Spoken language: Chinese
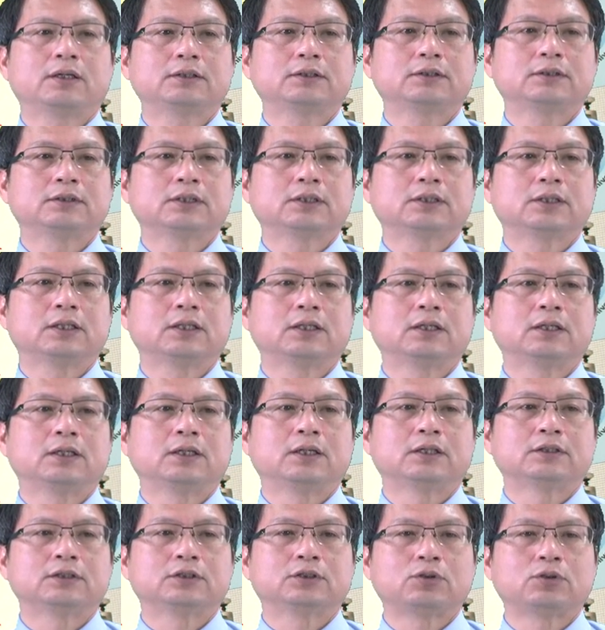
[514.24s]
这个
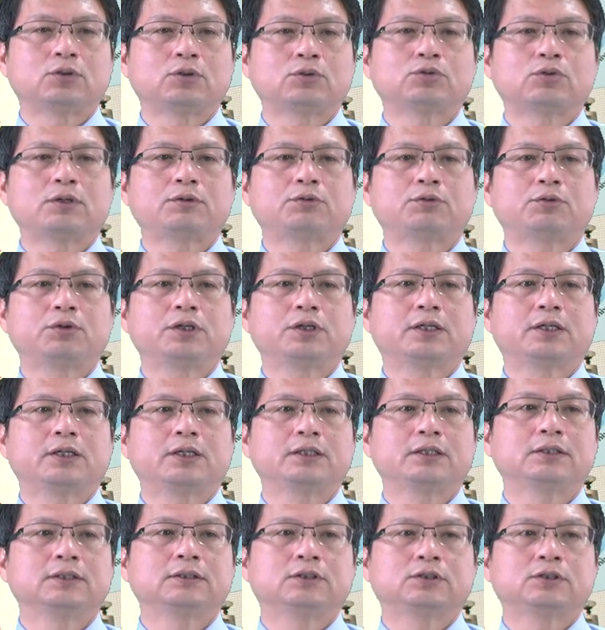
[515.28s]
啊收端会
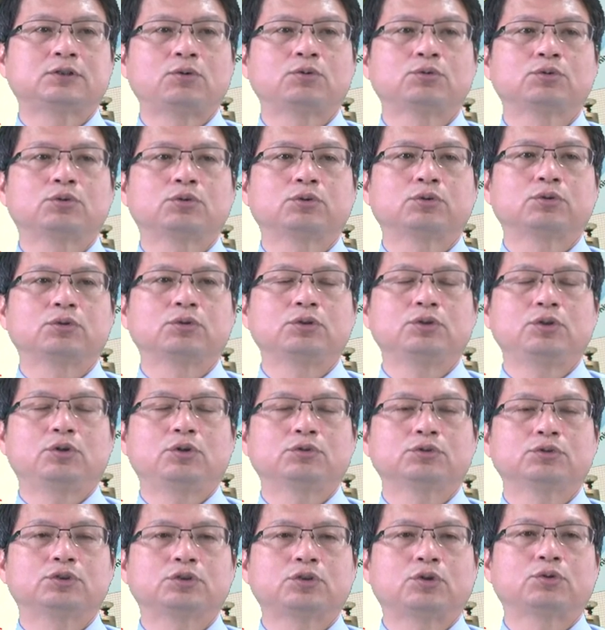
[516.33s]
跟送
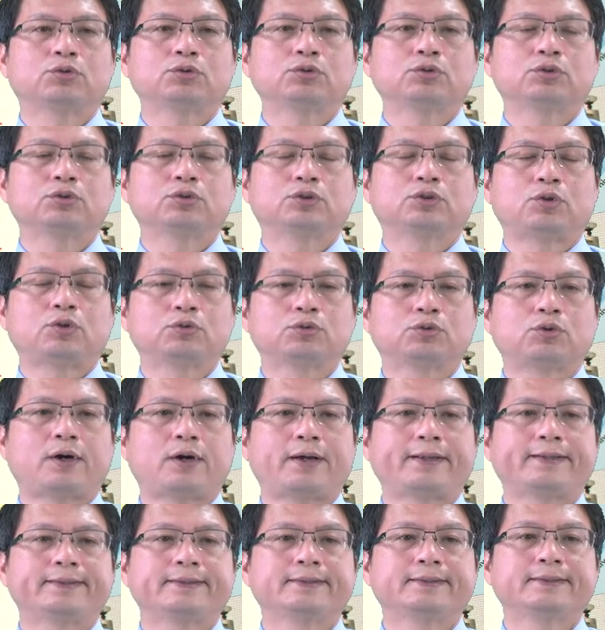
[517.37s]
用送送
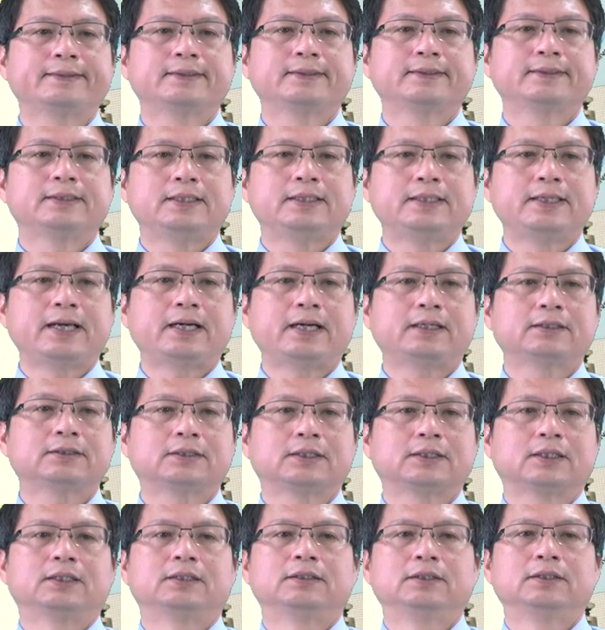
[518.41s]
端一样
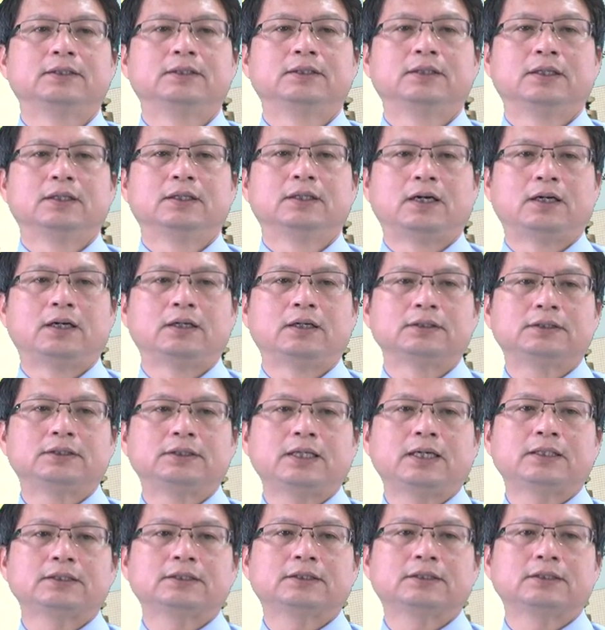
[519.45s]
的啊这
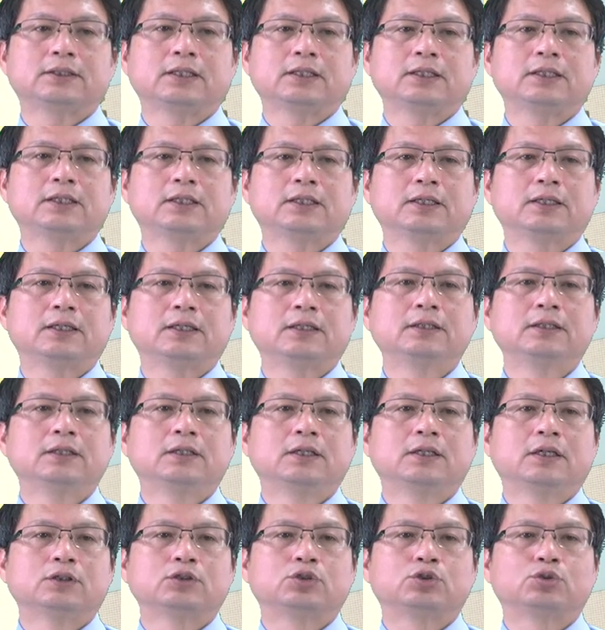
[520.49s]
样子的一个。
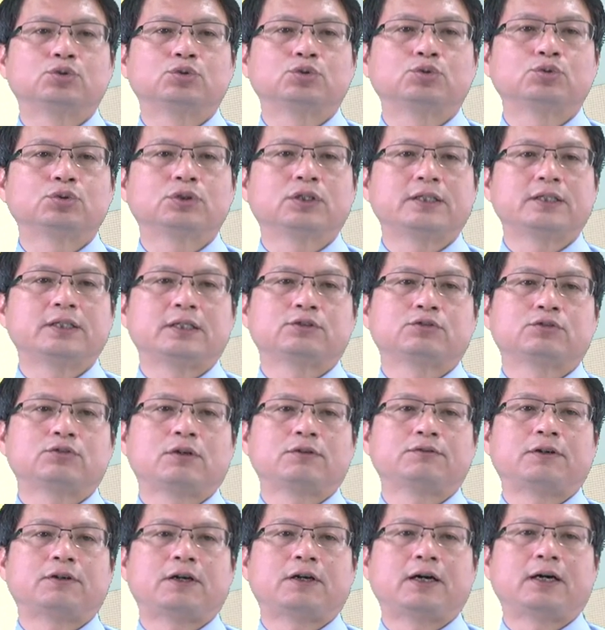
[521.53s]
啊，除的演
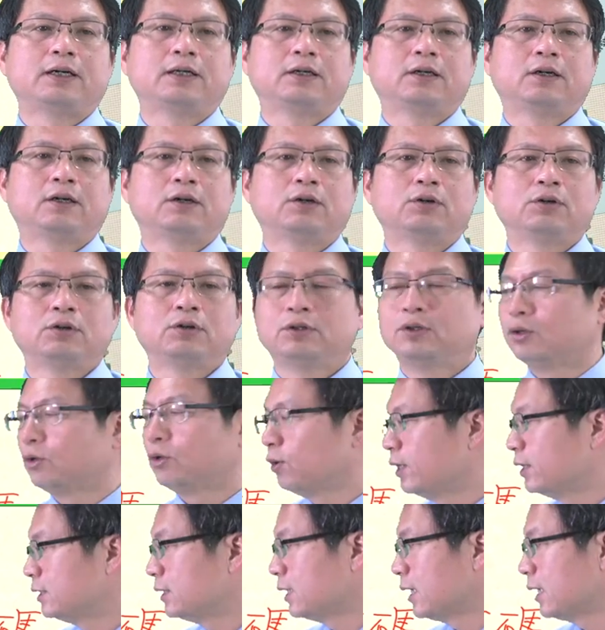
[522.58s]
算法啊，
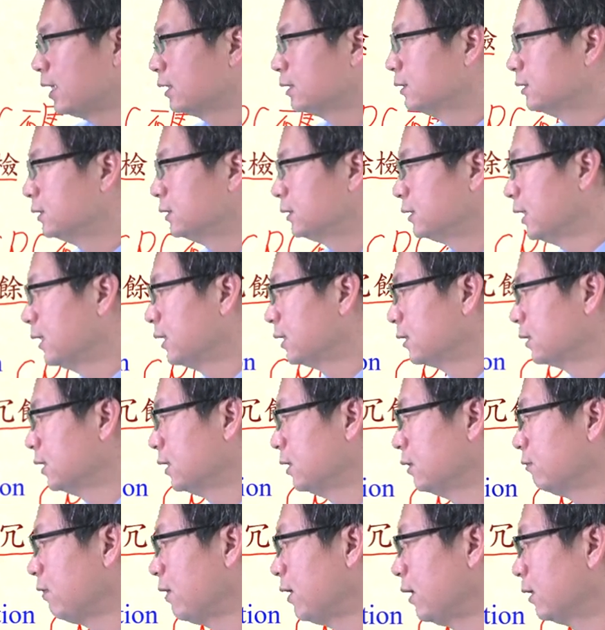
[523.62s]
会将这个
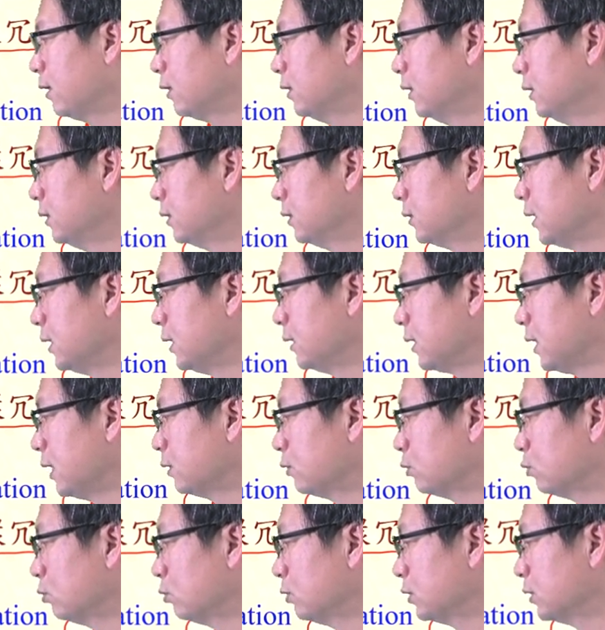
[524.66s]
地方再
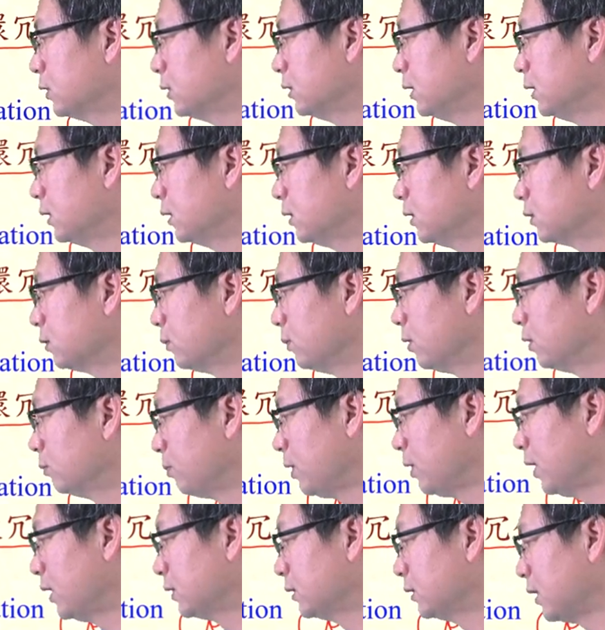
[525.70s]
当做是一个什么，
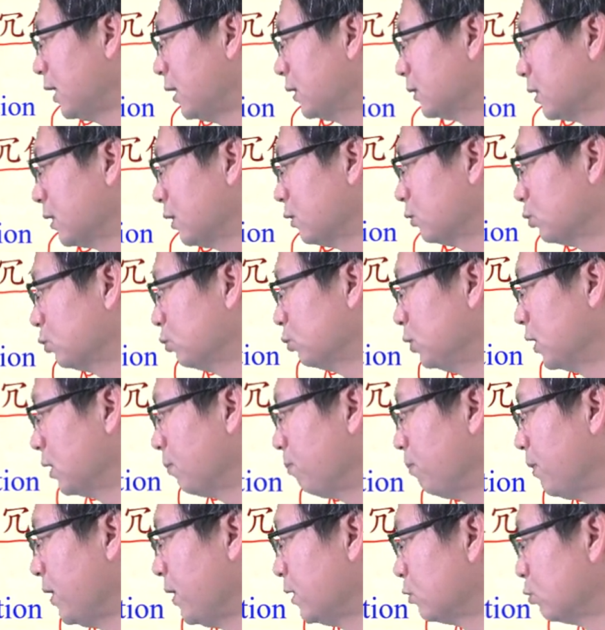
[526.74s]
把它打造出一个
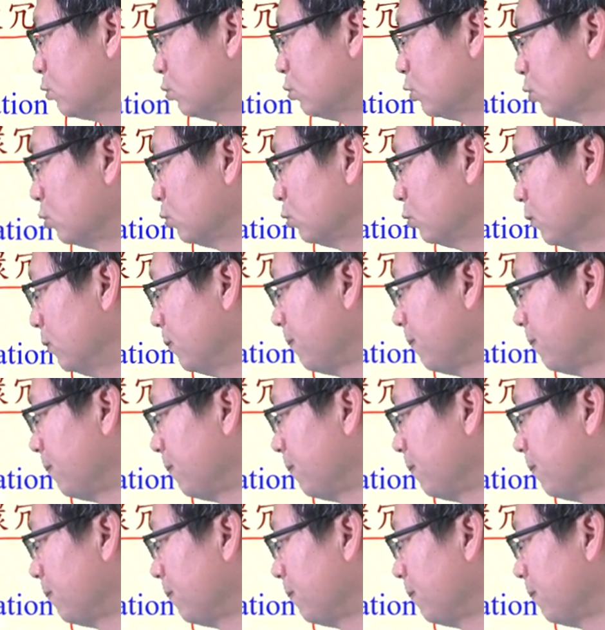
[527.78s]
被除数，